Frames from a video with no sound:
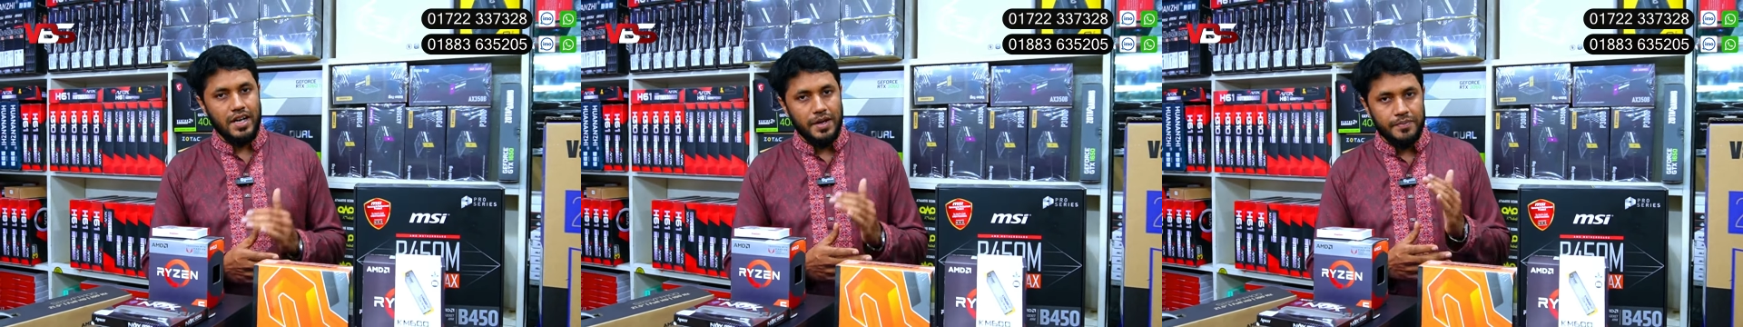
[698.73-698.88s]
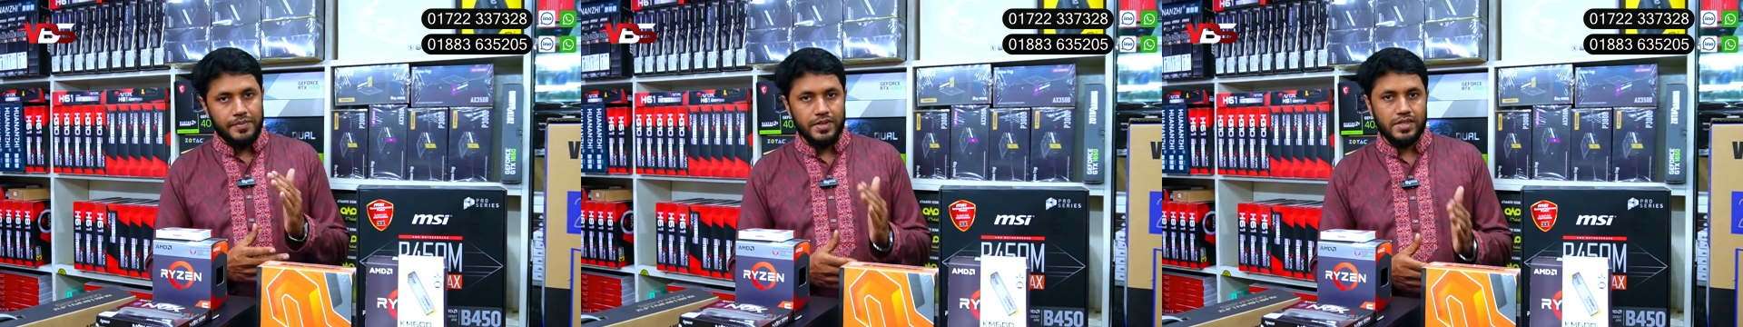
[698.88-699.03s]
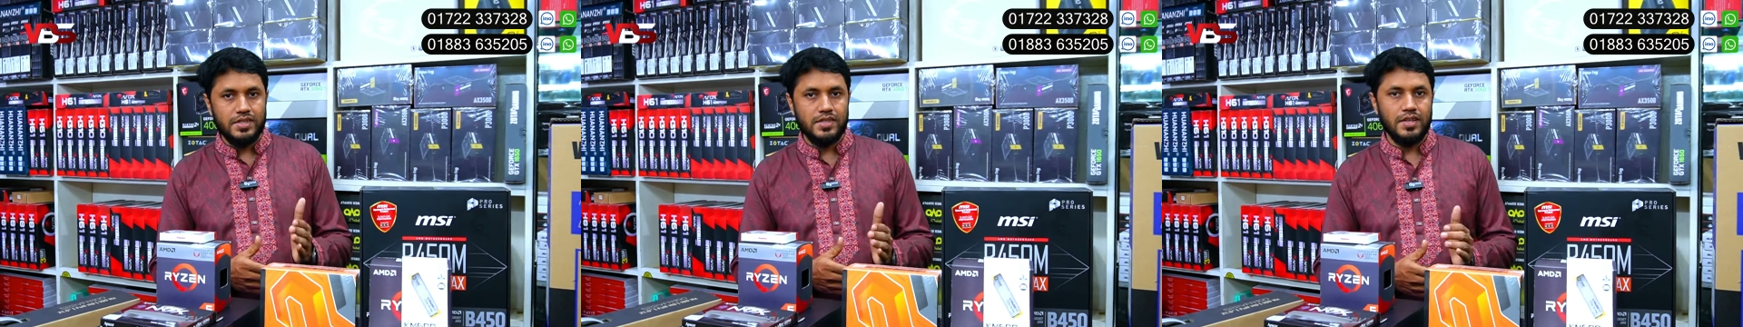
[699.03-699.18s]

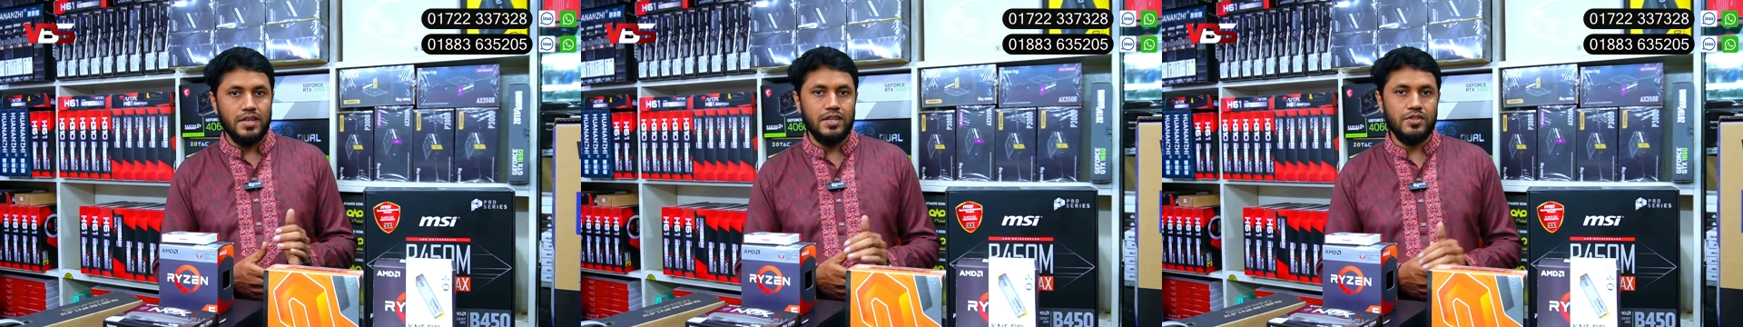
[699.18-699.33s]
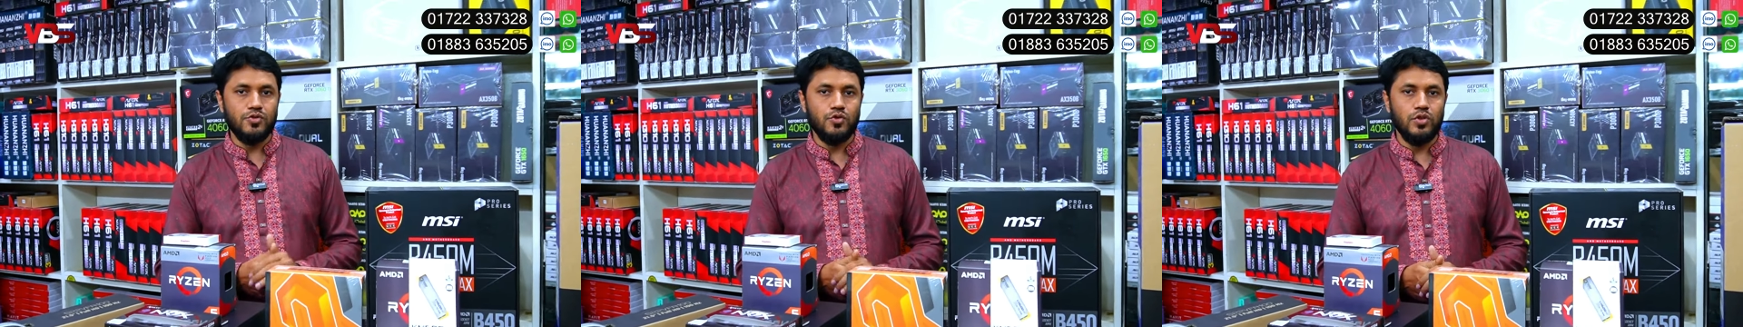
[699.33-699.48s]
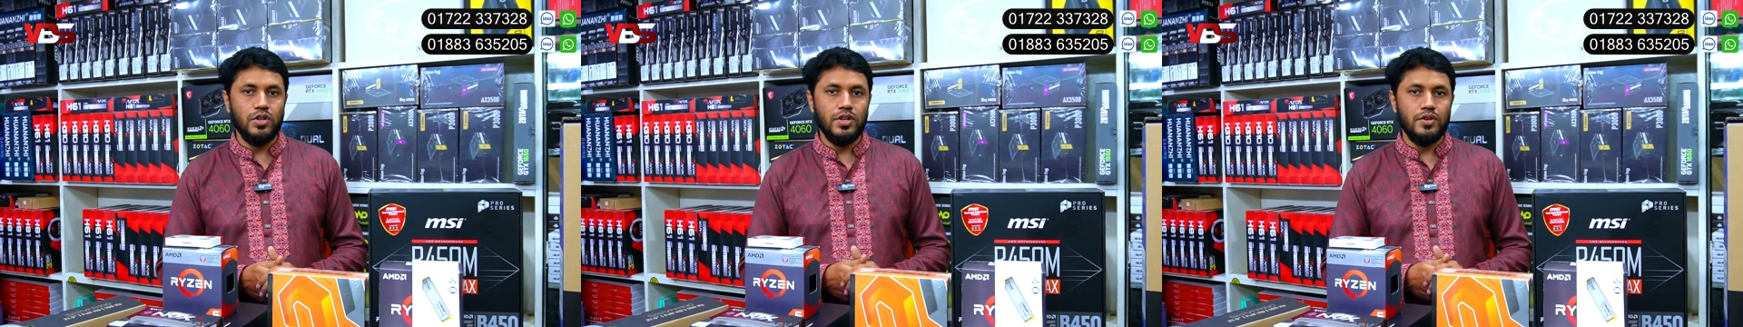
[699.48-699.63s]
গ্রাফিক্সের
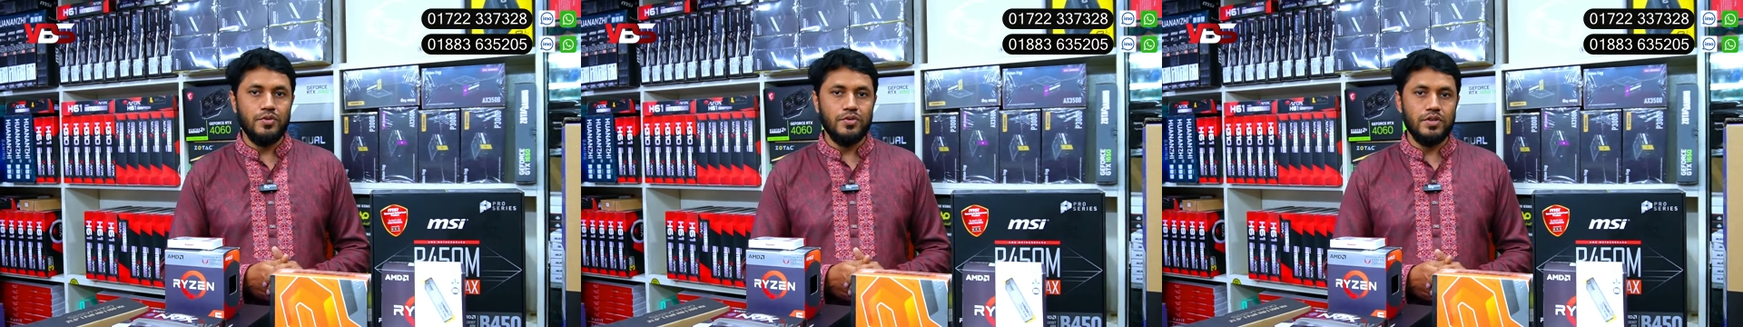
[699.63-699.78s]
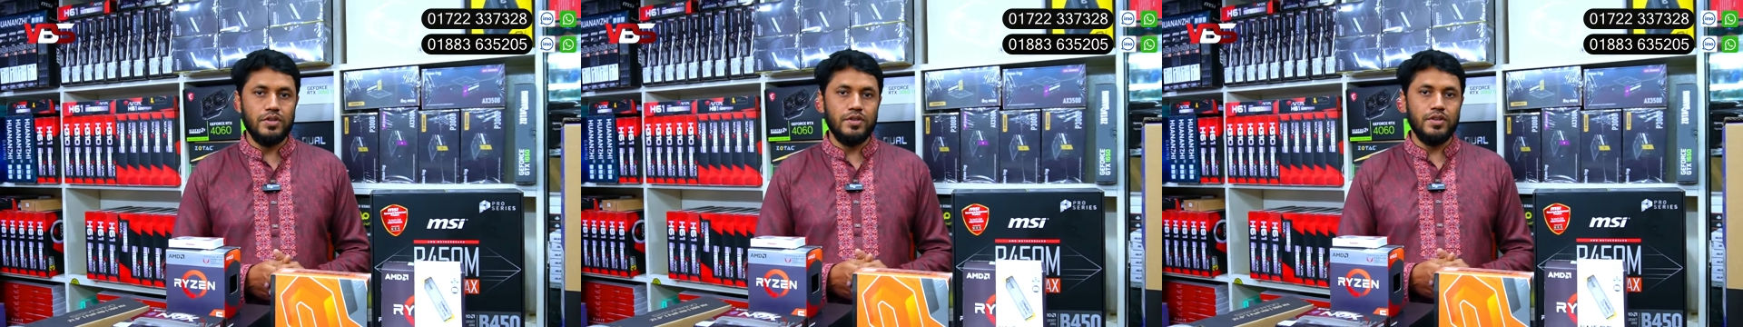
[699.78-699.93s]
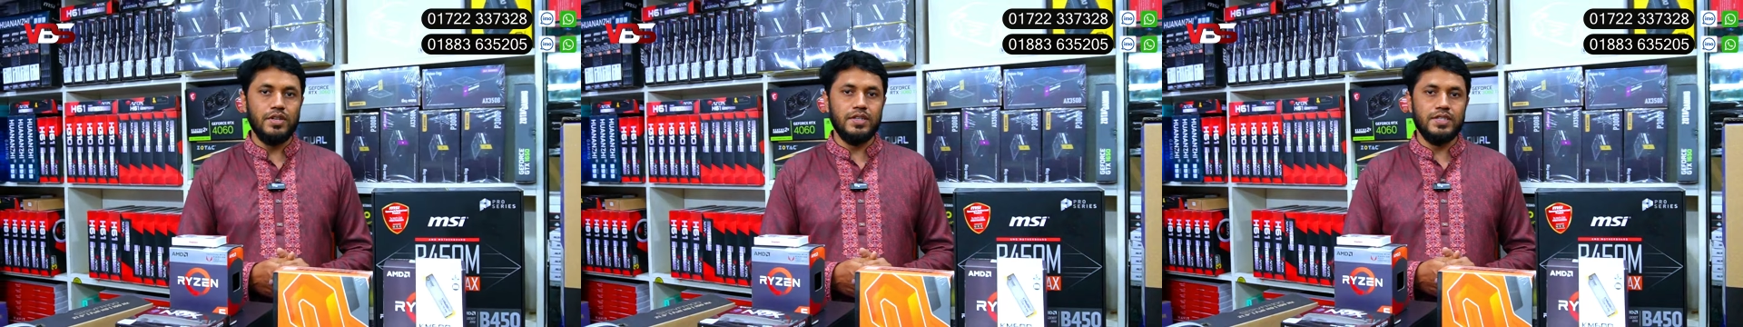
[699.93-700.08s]
কাজগুলো
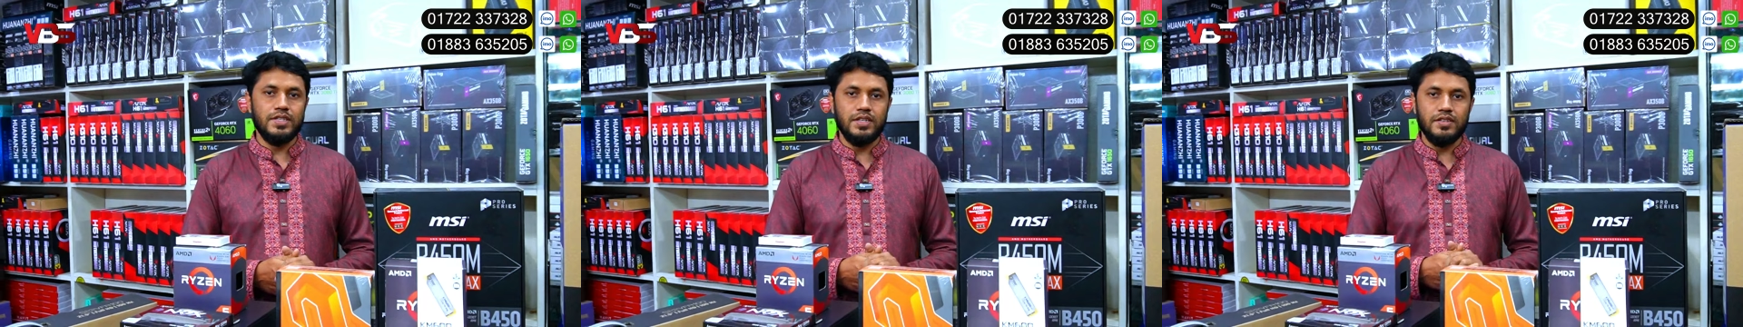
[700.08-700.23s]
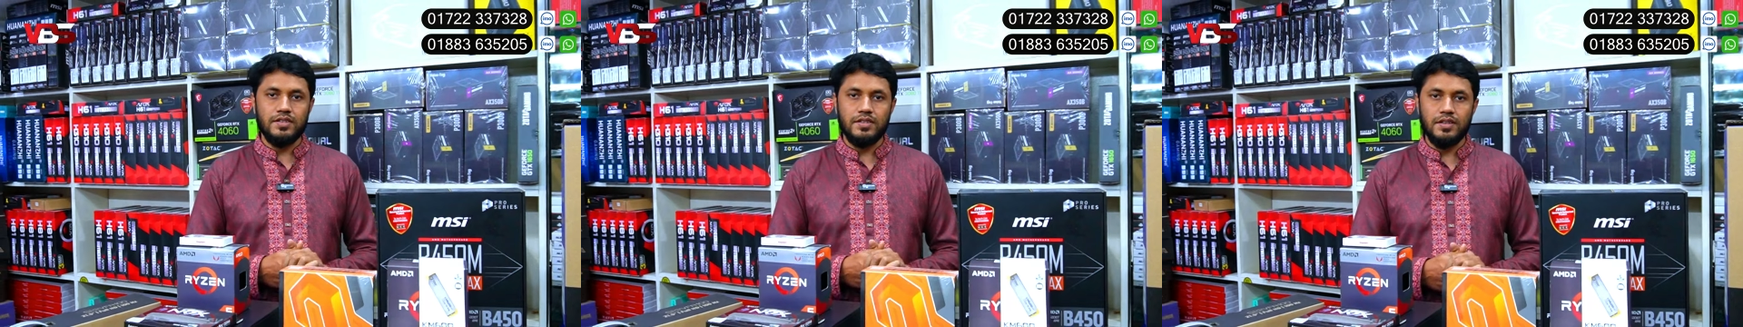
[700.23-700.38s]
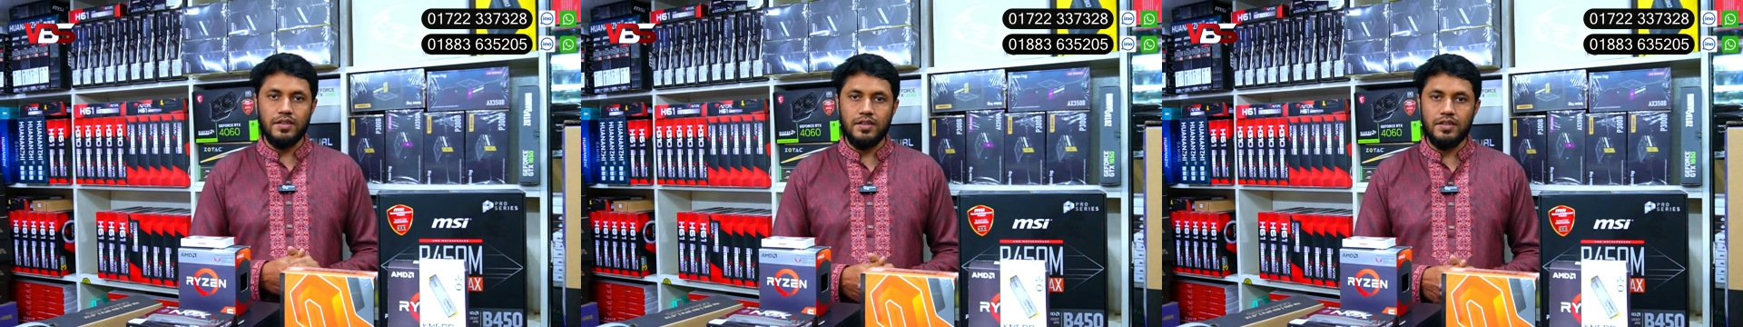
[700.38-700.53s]
করতে
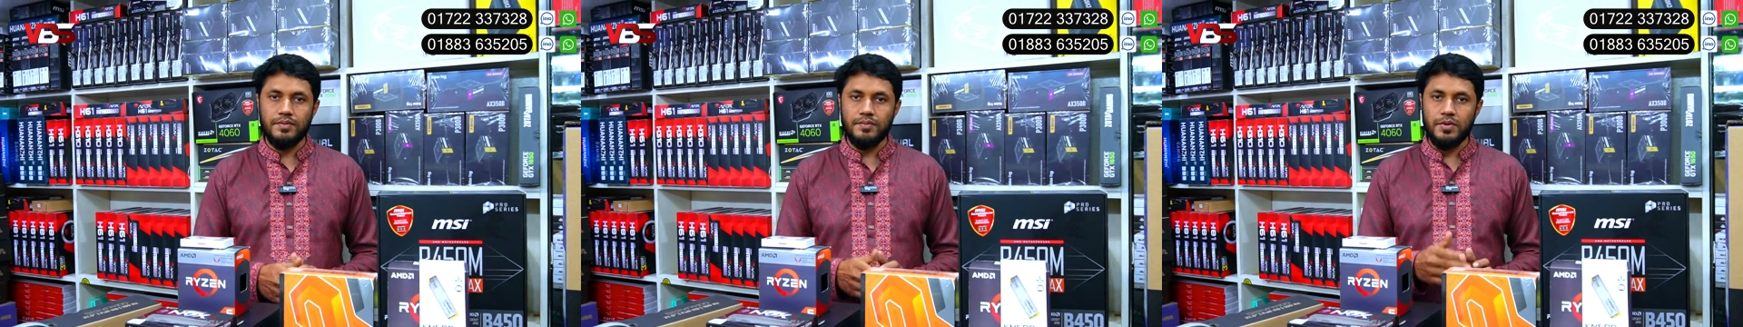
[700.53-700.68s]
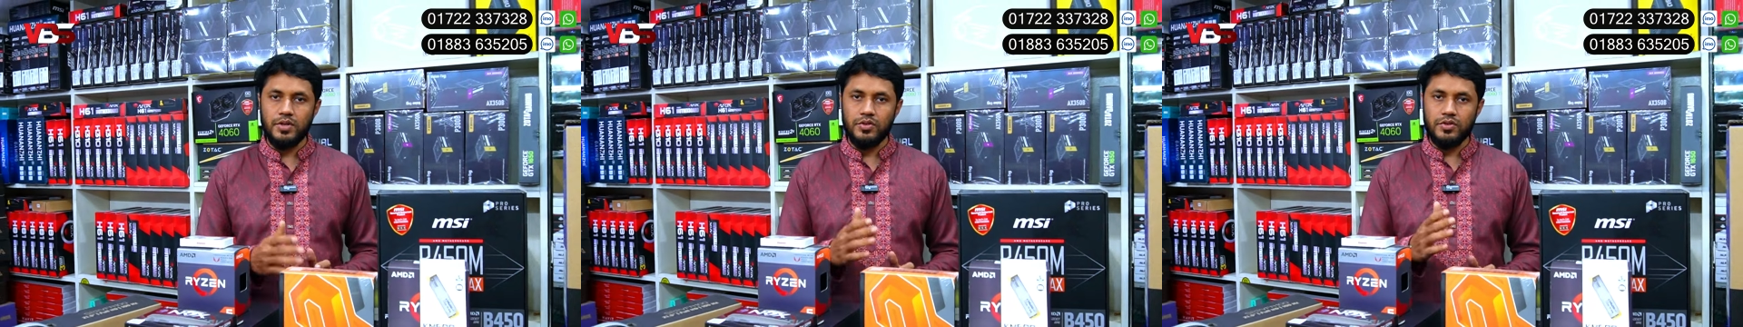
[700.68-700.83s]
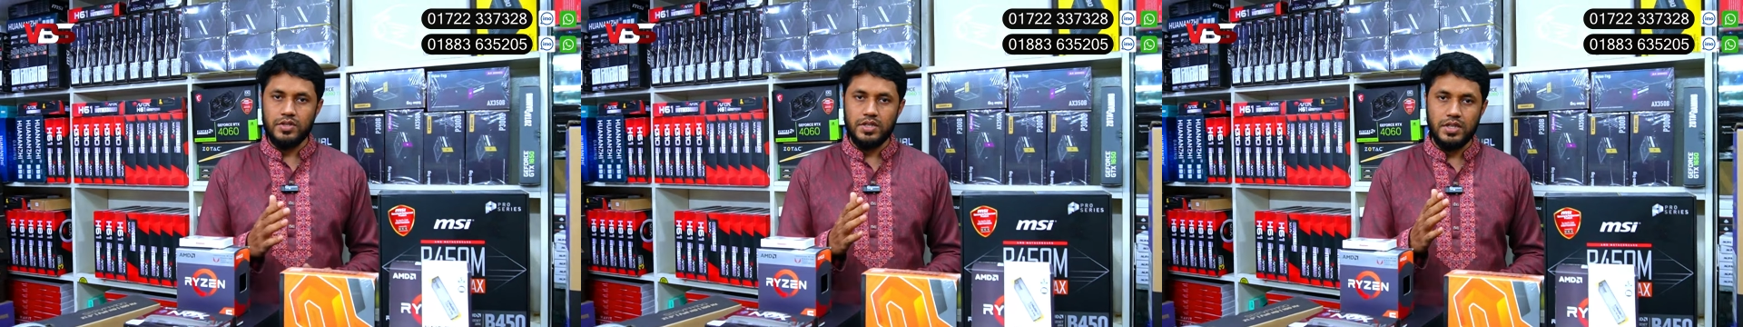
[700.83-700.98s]
চাচ্ছে
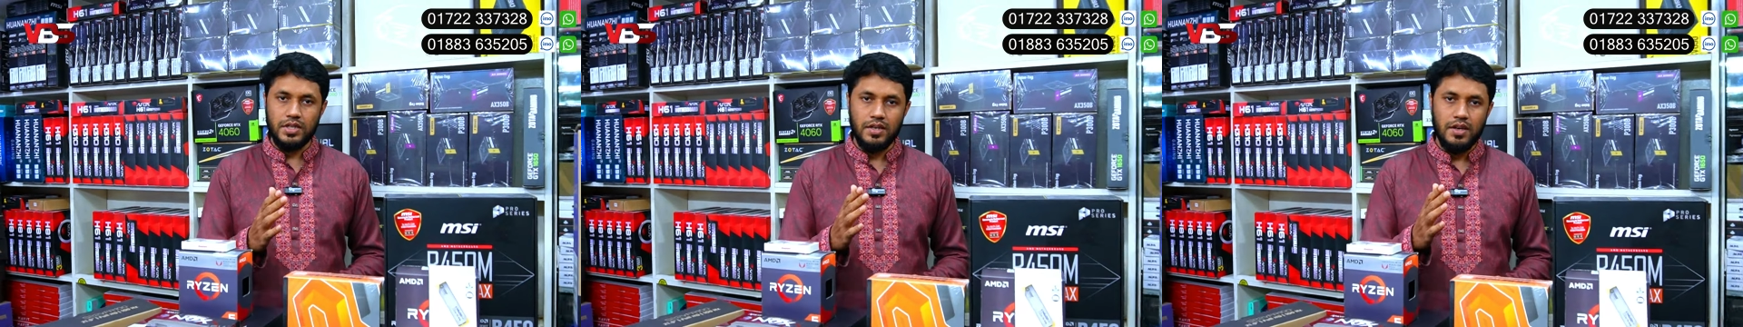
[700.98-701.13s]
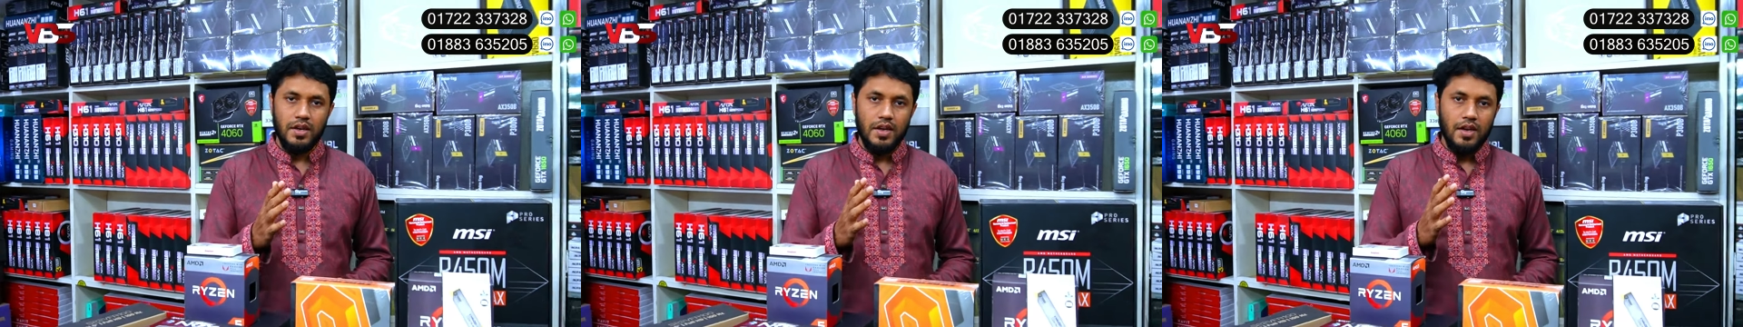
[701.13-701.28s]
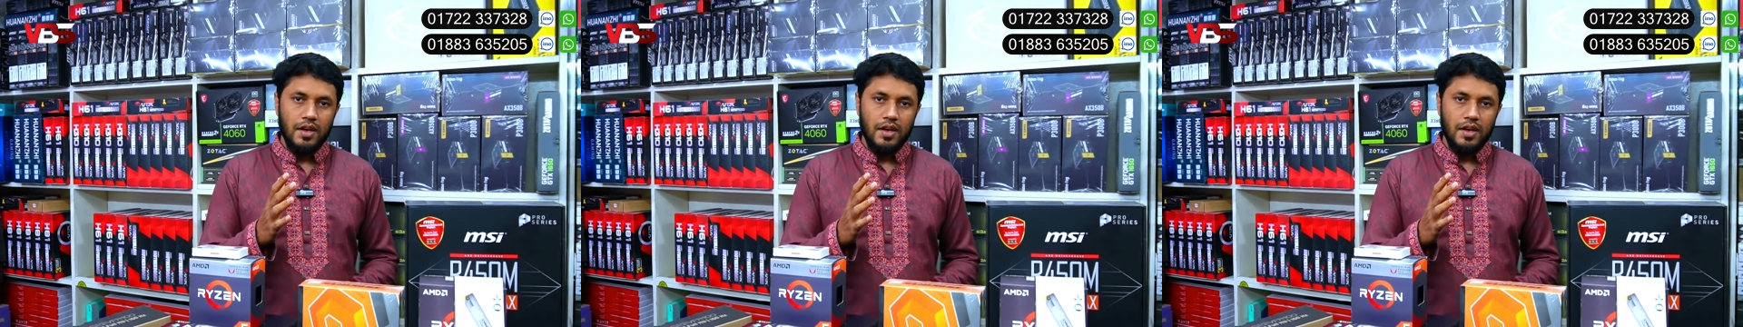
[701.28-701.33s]
কিংবা হচ্ছে